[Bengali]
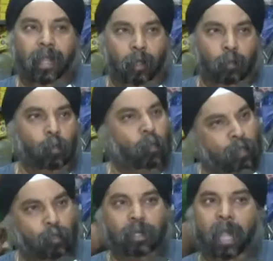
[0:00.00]
এখনও
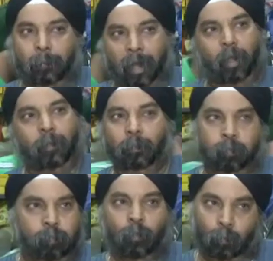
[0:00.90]
কিছু টাইম লাগবে
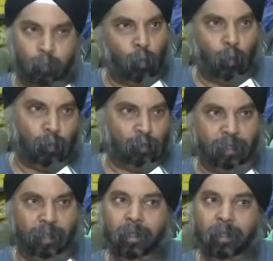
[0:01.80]
পুরো বুঝতে